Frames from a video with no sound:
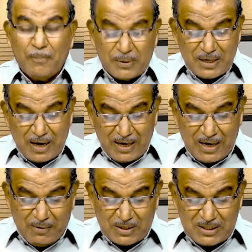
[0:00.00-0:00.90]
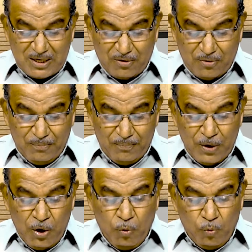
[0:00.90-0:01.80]
பதினாறில் வாசிக்கிறோம்
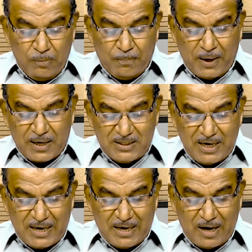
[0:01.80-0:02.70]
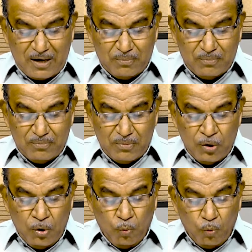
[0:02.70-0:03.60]
உன் பகைஞர் எல்லாரும்
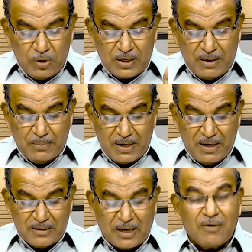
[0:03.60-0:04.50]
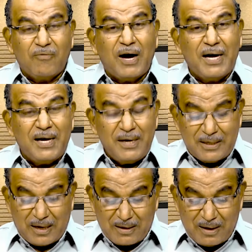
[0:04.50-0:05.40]
உண்கள் பேரில் தங்கள் வாயை
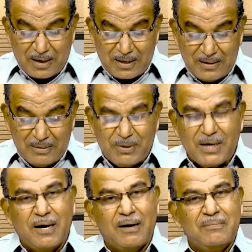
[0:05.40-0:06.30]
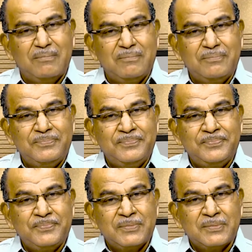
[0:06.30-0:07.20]
திறக்கிறார்கள் பார்த்தீங்களா
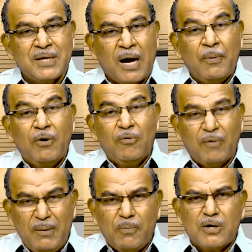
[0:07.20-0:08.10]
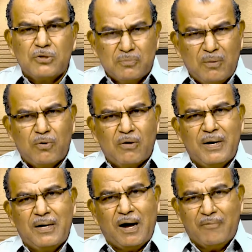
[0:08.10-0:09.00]
அப்போது வழிப்பக்கம் சும்மா
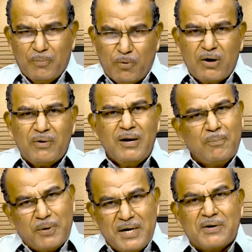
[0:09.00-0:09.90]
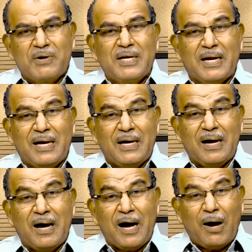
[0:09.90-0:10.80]
போகிறவன் அவன் போகிற வழியாக போயிட்டு இருக்க வேண்டியது தானே
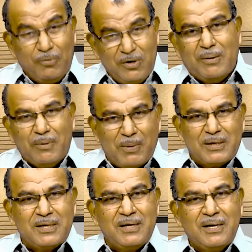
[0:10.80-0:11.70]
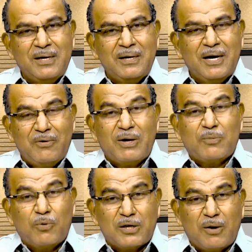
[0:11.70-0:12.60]
அவனும் நம்மளை பார்த்து ரெண்டு வார்த்தை
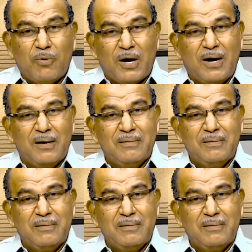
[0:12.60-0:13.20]
போட்டு தான் போகிறான்